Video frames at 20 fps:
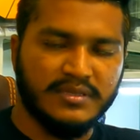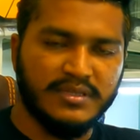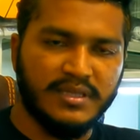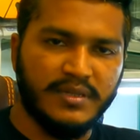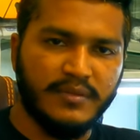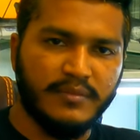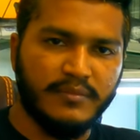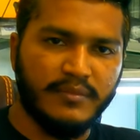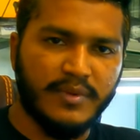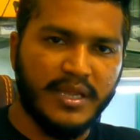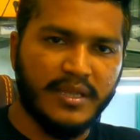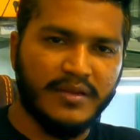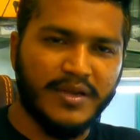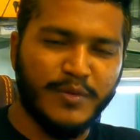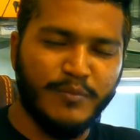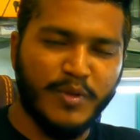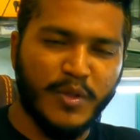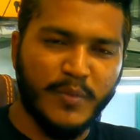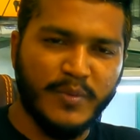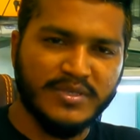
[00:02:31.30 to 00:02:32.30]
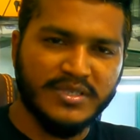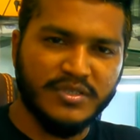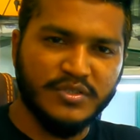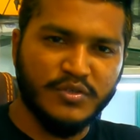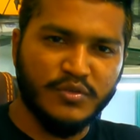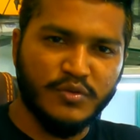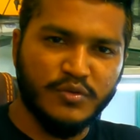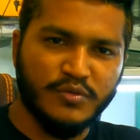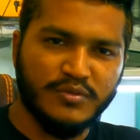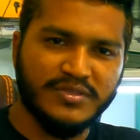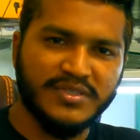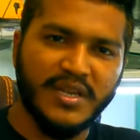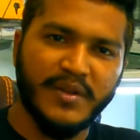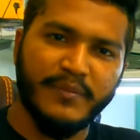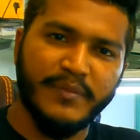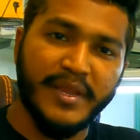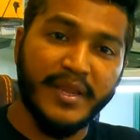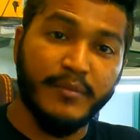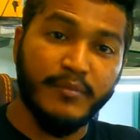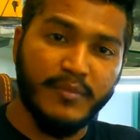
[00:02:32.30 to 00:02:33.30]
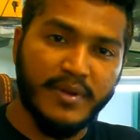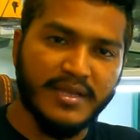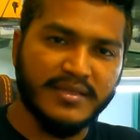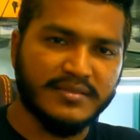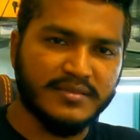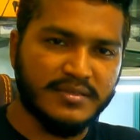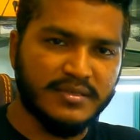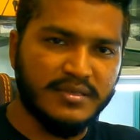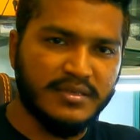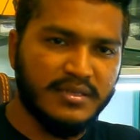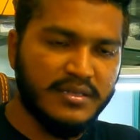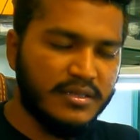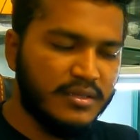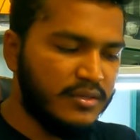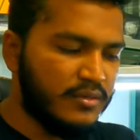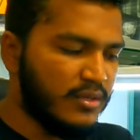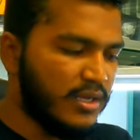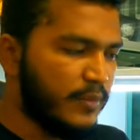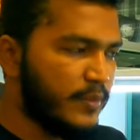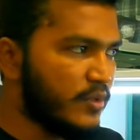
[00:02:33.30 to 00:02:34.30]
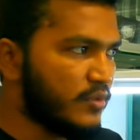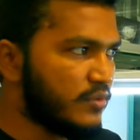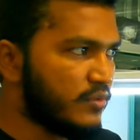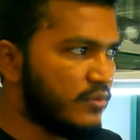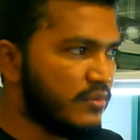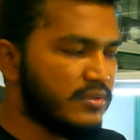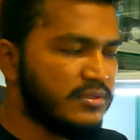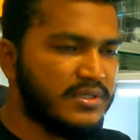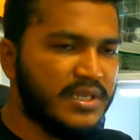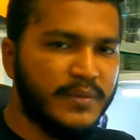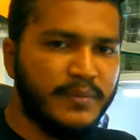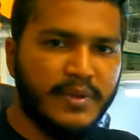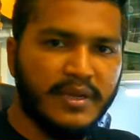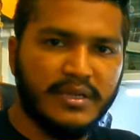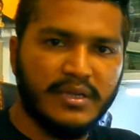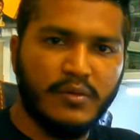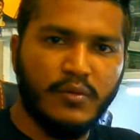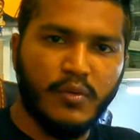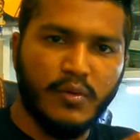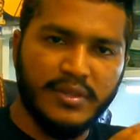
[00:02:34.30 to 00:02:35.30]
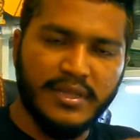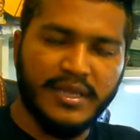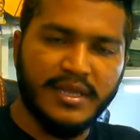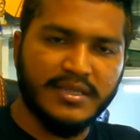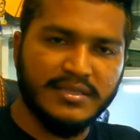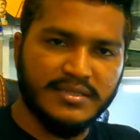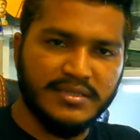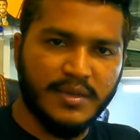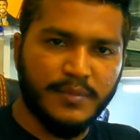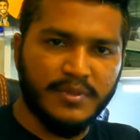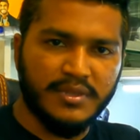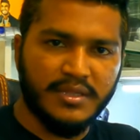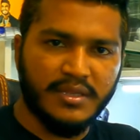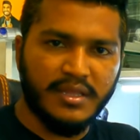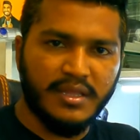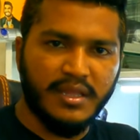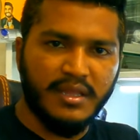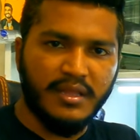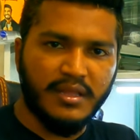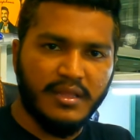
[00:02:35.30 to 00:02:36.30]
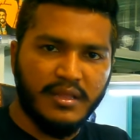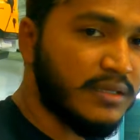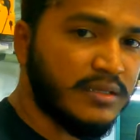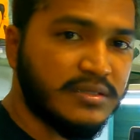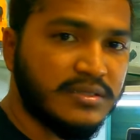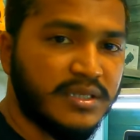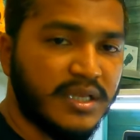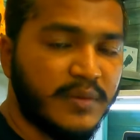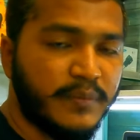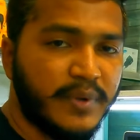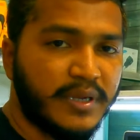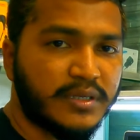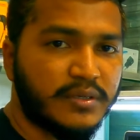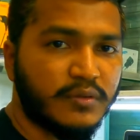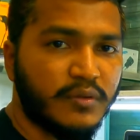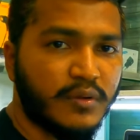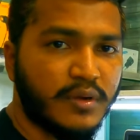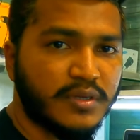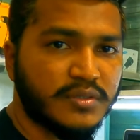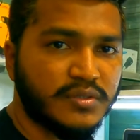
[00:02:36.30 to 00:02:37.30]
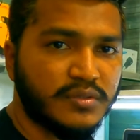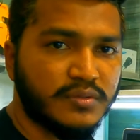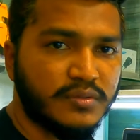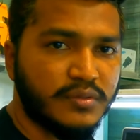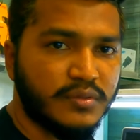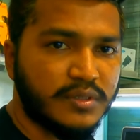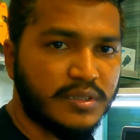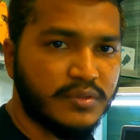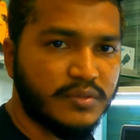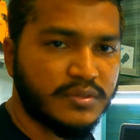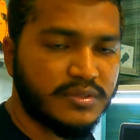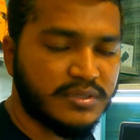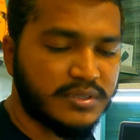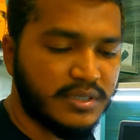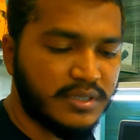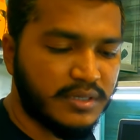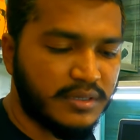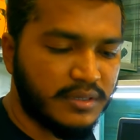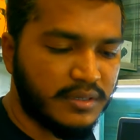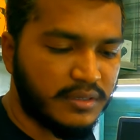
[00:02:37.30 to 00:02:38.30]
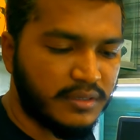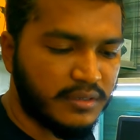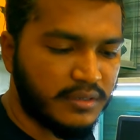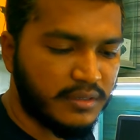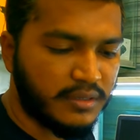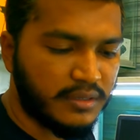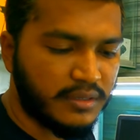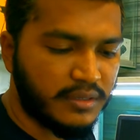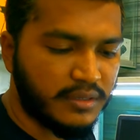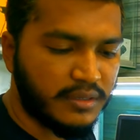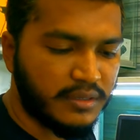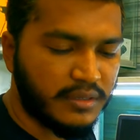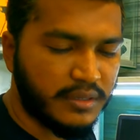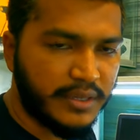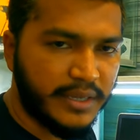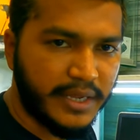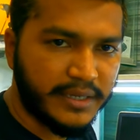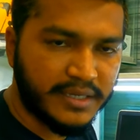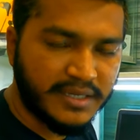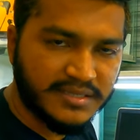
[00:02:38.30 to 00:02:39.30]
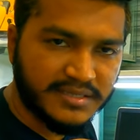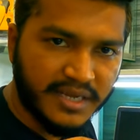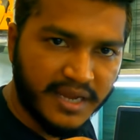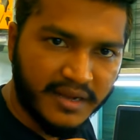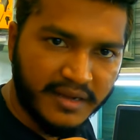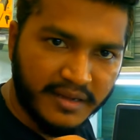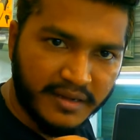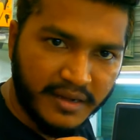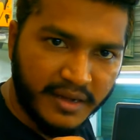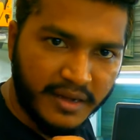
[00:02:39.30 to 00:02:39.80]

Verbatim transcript: জেলে আইক্লার বাইপাসের জন্য জেলে ব্রেক মাস্ট আমি ওই জন্য জেলে ব্রেকটা করে দেখাচ্ছি আপনাদেরকে জেল ব্রেকটা করার জন্য এটা হচ্ছে একটা চেক